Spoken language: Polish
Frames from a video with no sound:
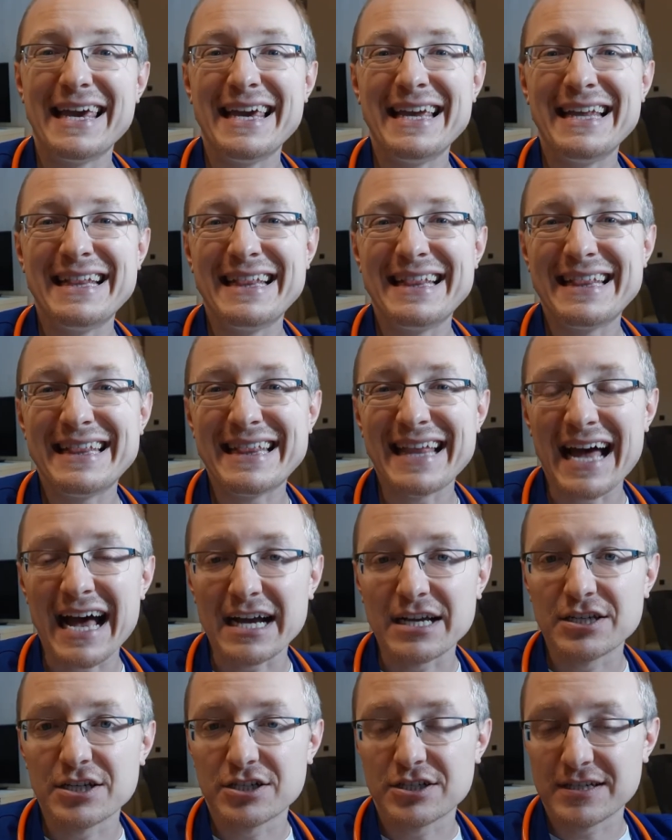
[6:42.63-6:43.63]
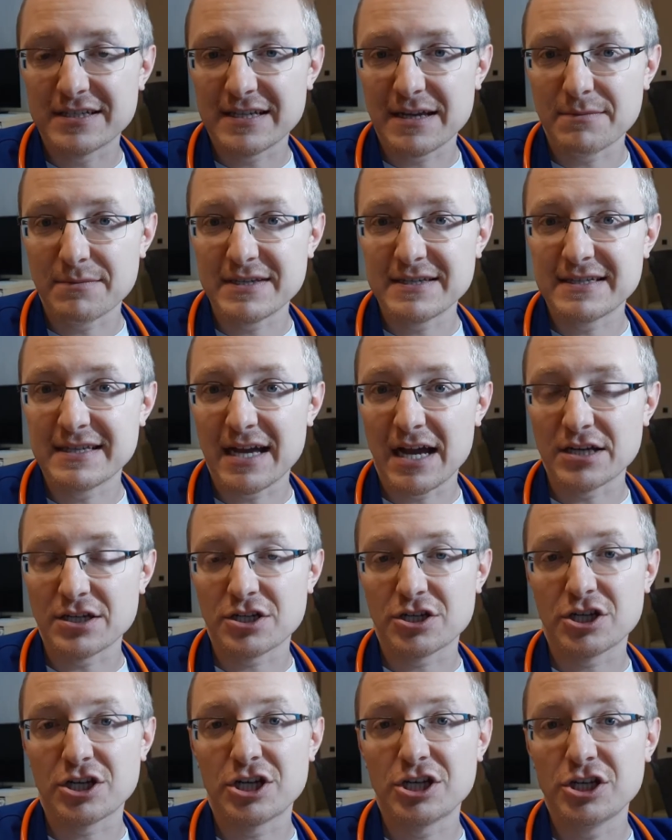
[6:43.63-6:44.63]
I tak się czasami
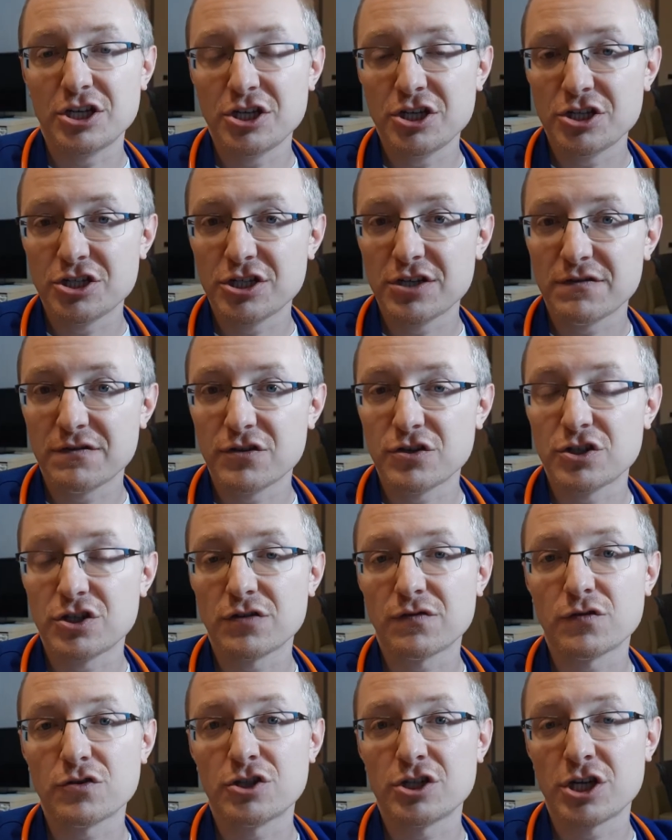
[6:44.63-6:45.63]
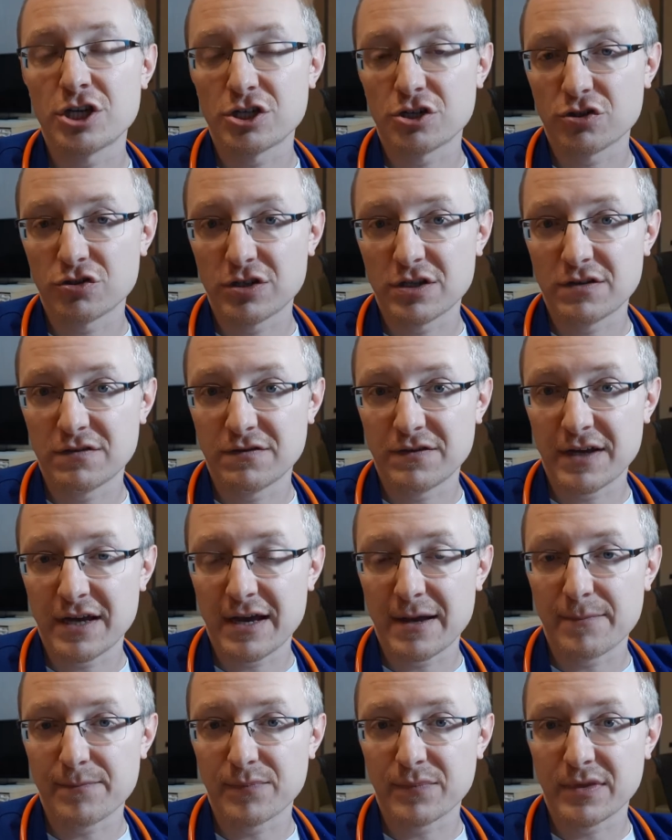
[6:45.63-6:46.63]
zdarza, że klinicznie, wyjściowo ciężko te
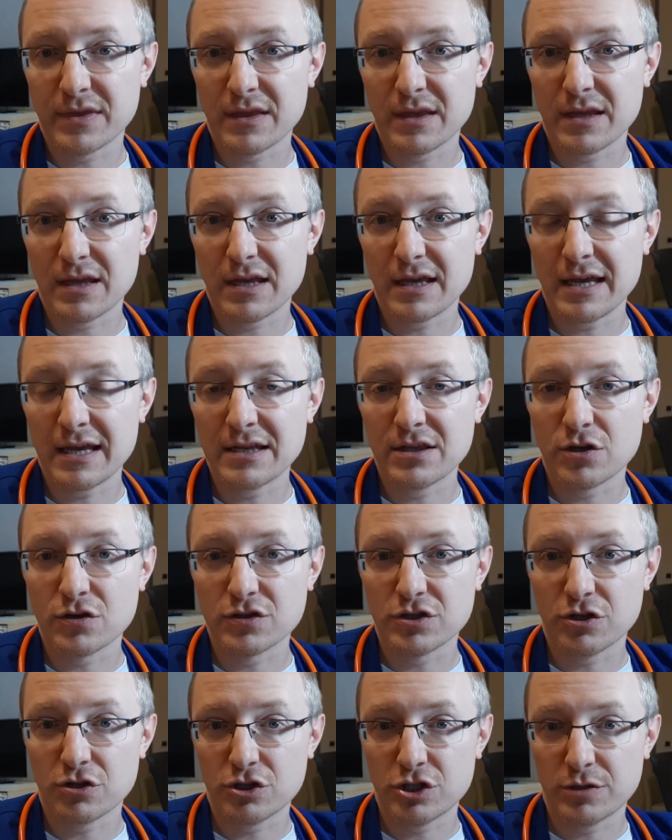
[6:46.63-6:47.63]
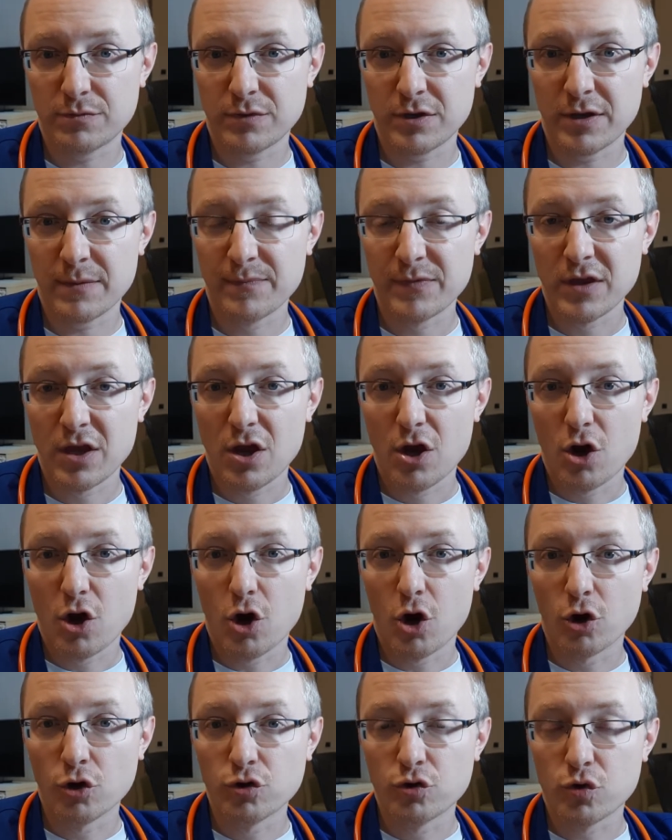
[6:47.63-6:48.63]
dwie mm, jednostki od siebie
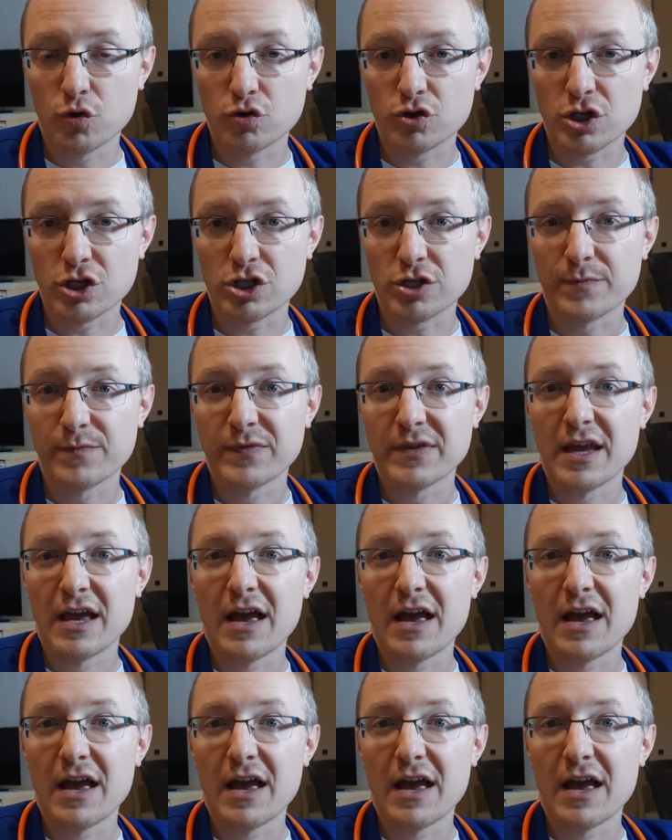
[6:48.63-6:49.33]
odróżnić.